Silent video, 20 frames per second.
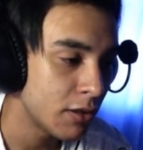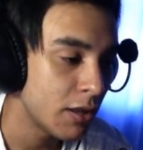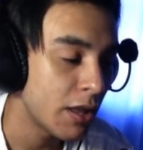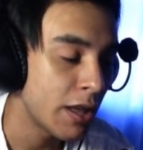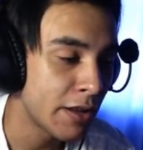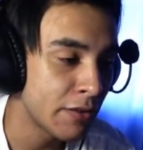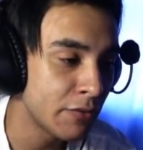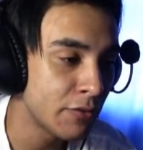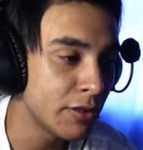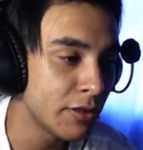
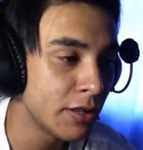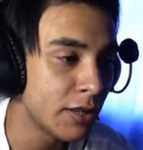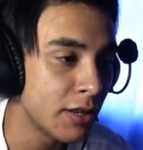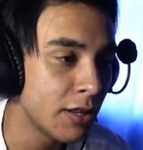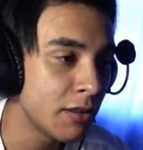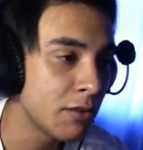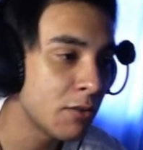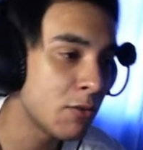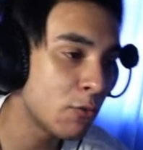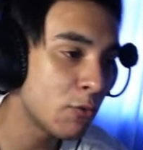É a vida,
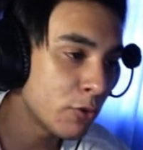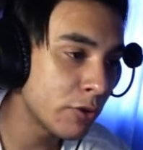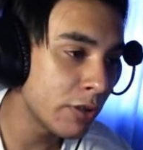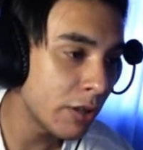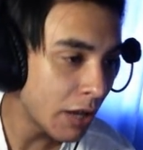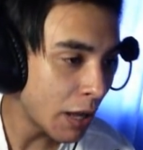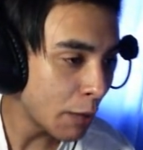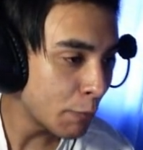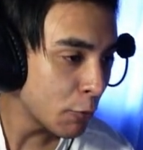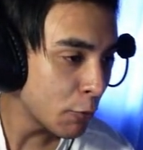né?
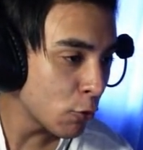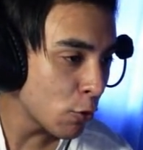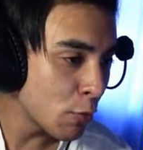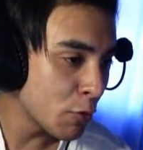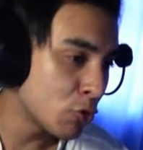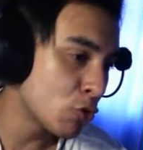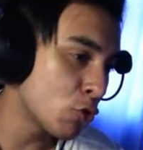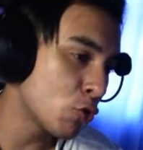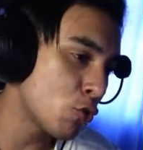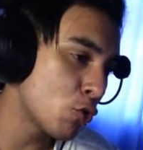A mão
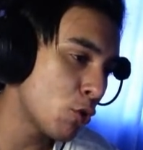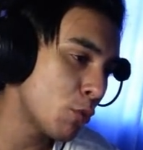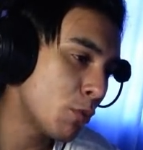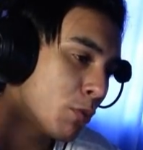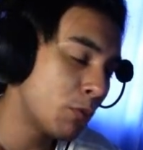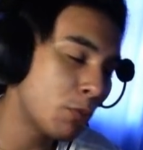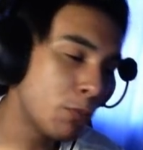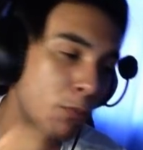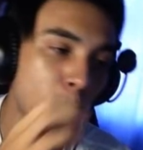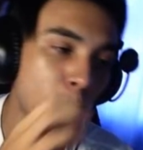começou
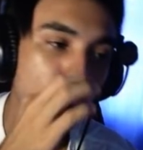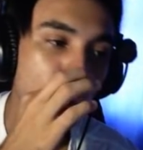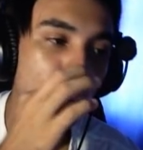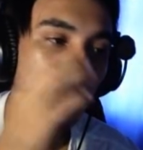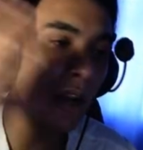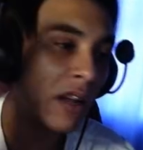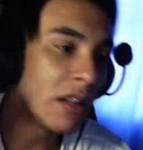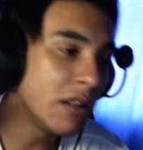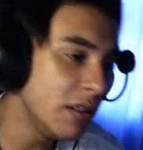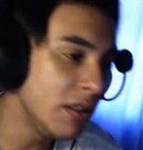como?
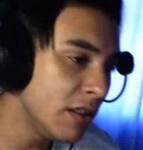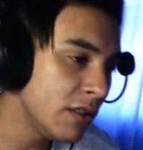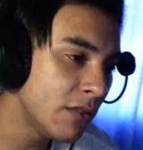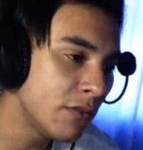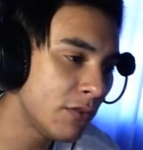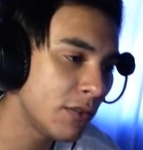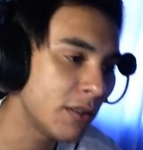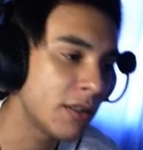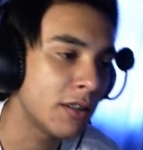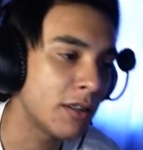
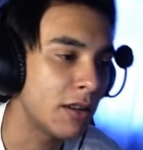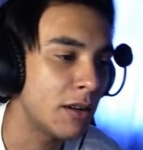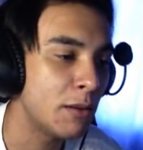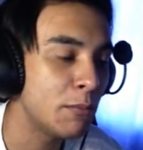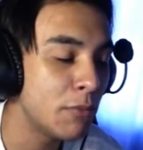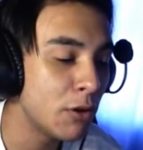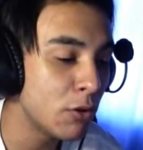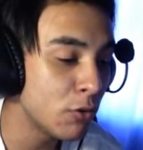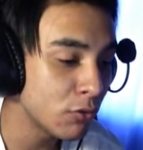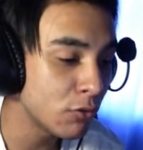Magnífica. A
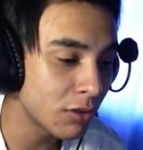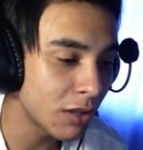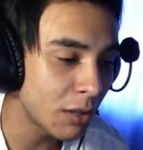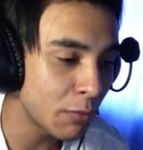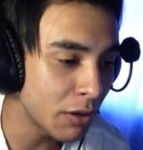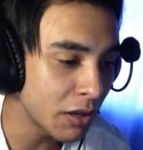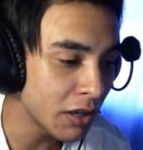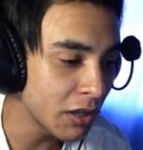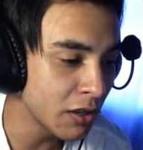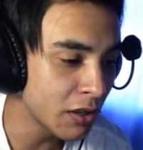mão
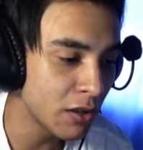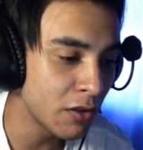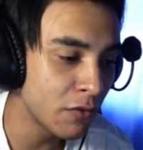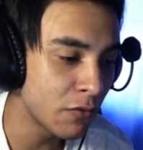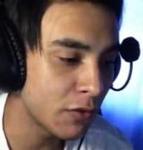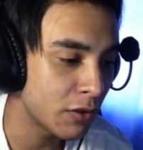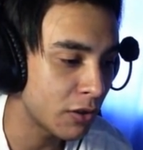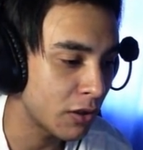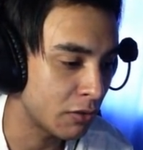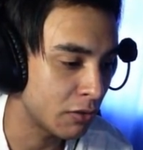tá
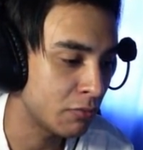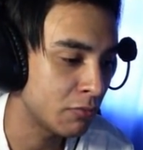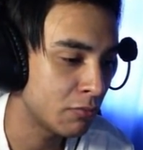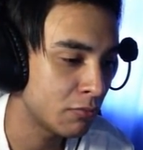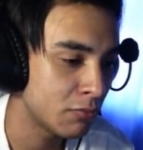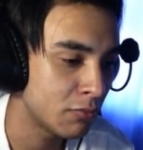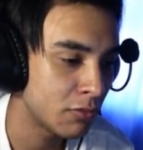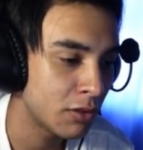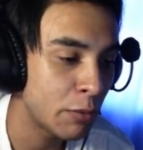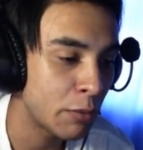magnífica.
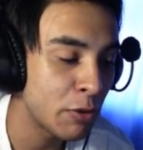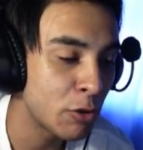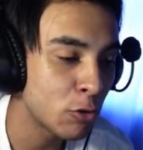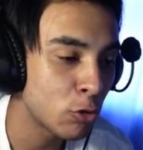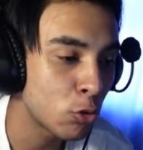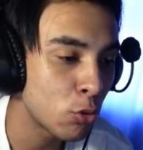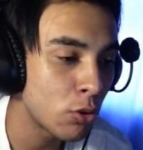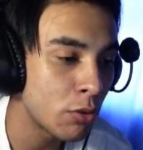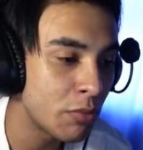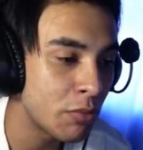Ainda bem que eu
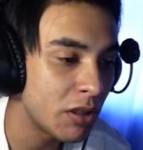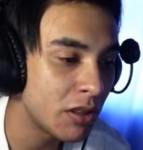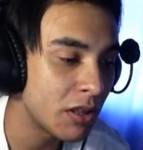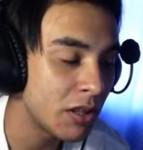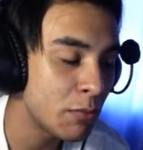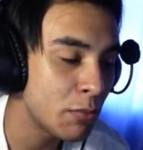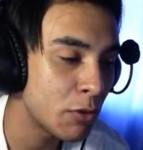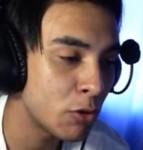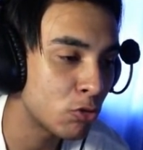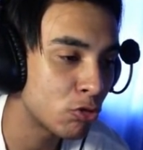tô com o
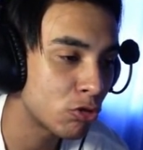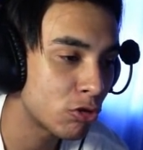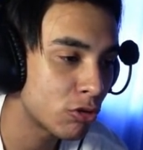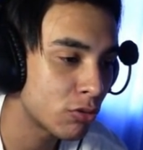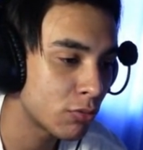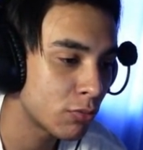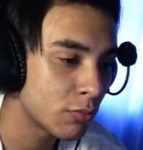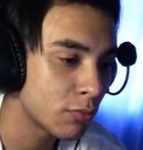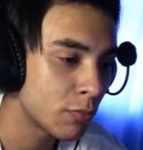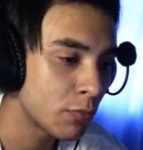ambiente em
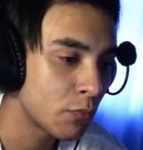mãos.